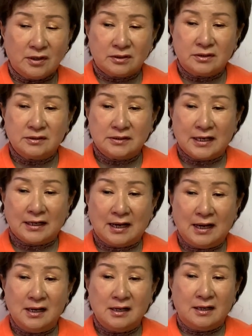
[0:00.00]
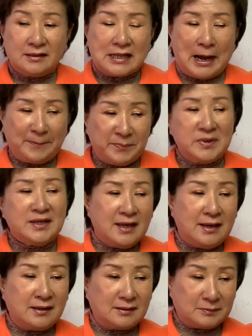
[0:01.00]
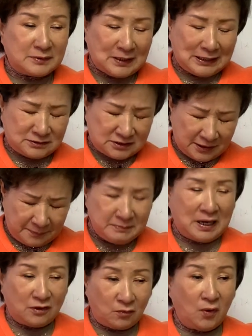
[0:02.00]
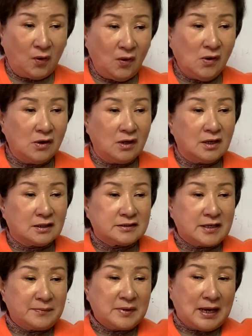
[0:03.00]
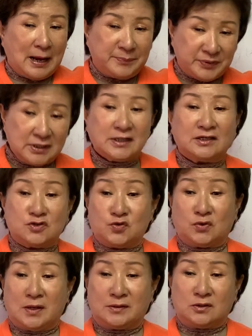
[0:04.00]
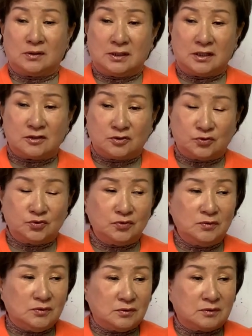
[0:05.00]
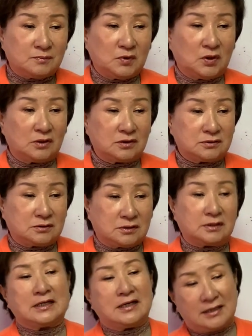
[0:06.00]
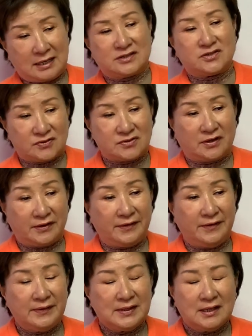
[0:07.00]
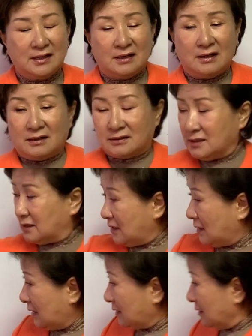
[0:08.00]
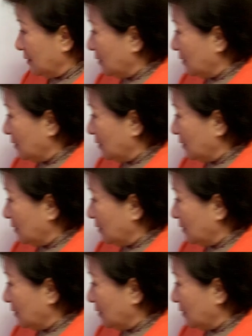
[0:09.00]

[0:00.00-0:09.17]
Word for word: 그런 데가 남미에 참 많고 그 다음에 아프리카 쪽에 있고 뭐 그, 그렇게 얘기하셨어요. 그러니까